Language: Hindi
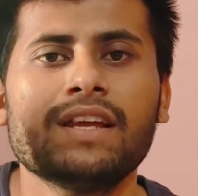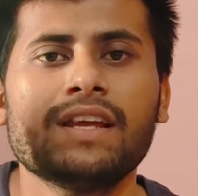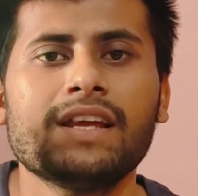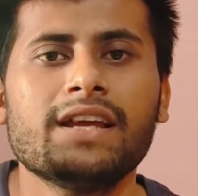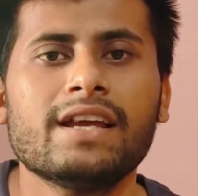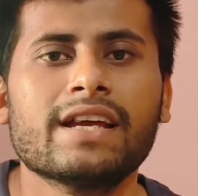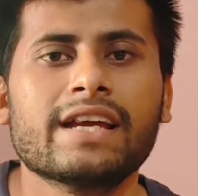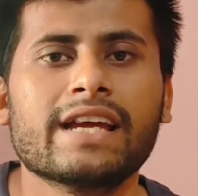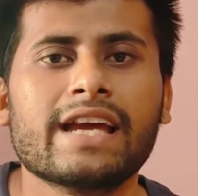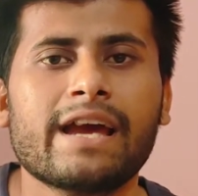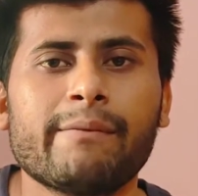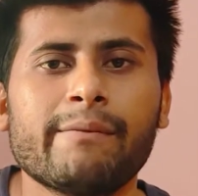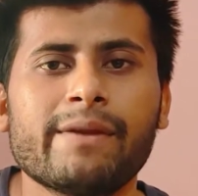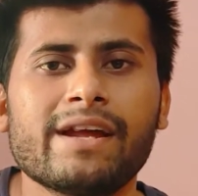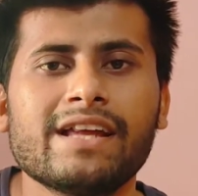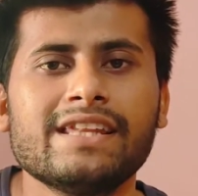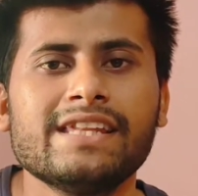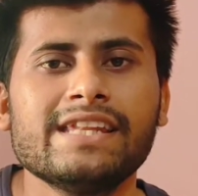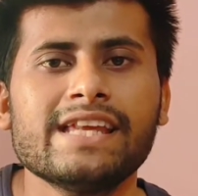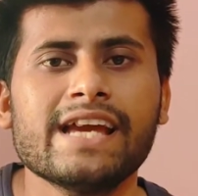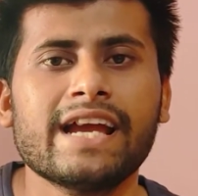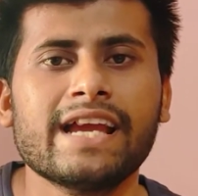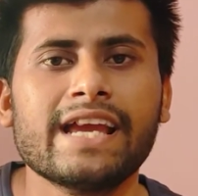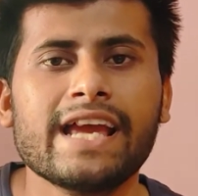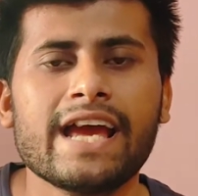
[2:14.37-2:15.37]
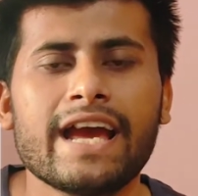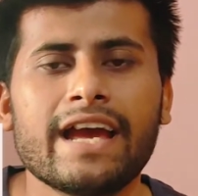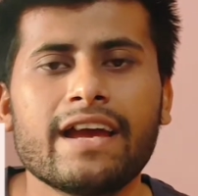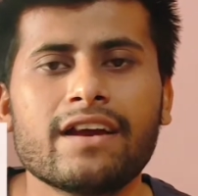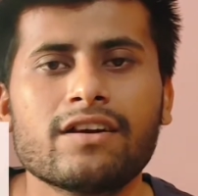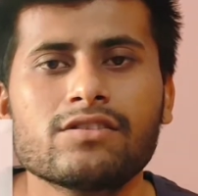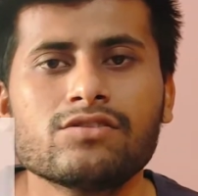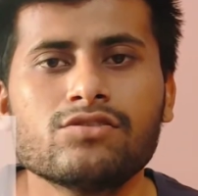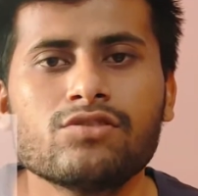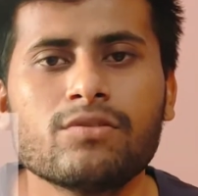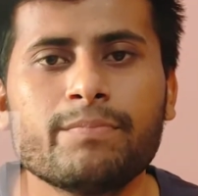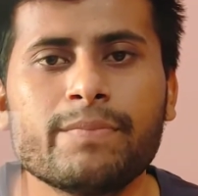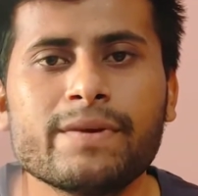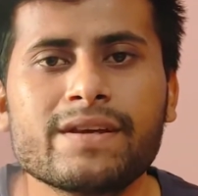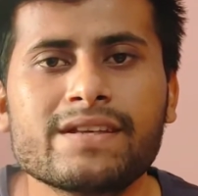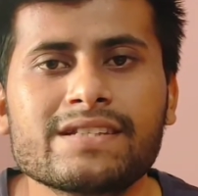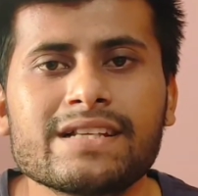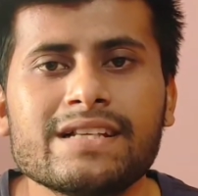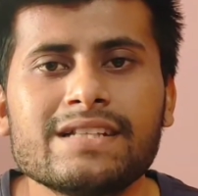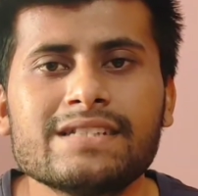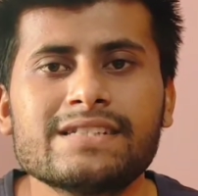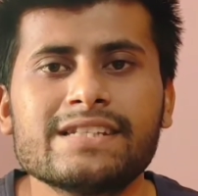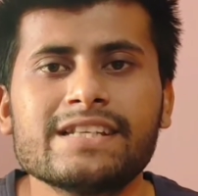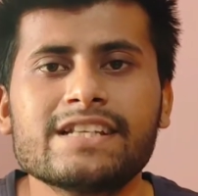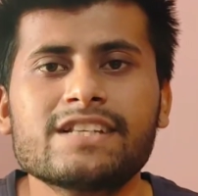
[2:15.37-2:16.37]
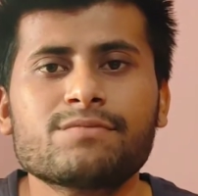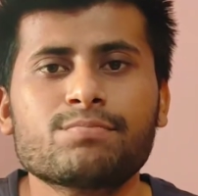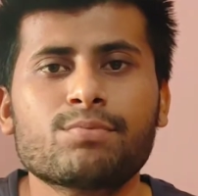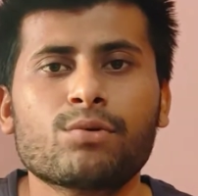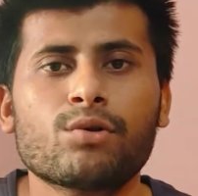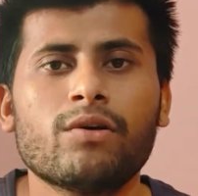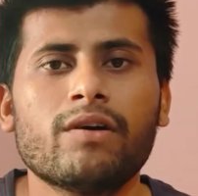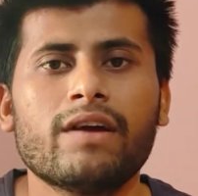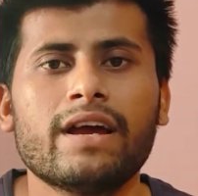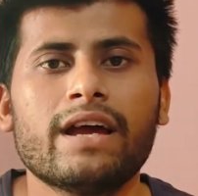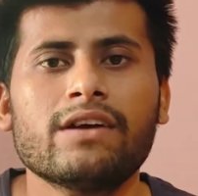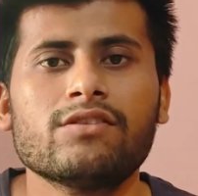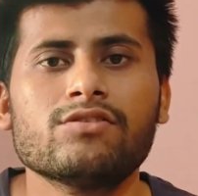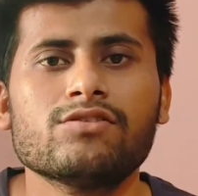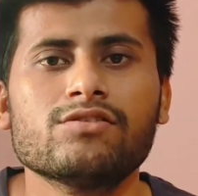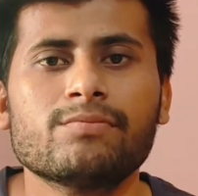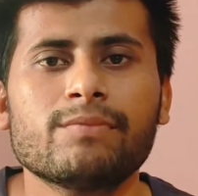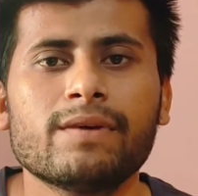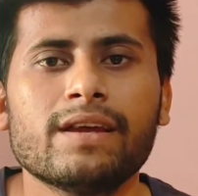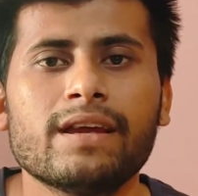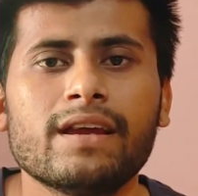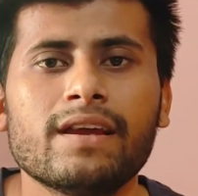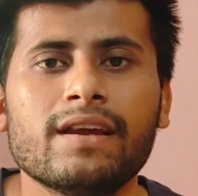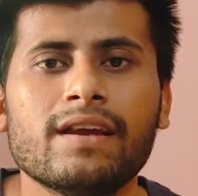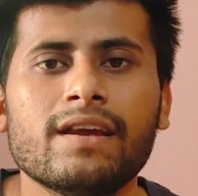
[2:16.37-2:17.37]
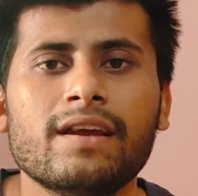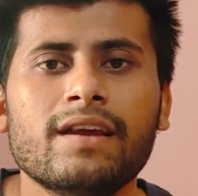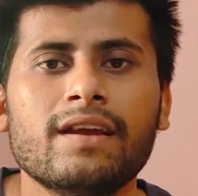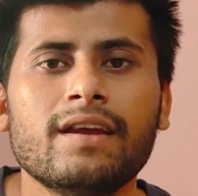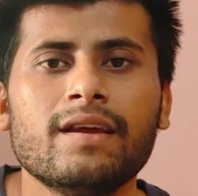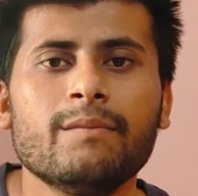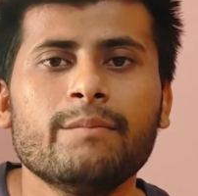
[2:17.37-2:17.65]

कैमरा दिया गया है और जो पिक्सल सिक्स प्रो है उसमें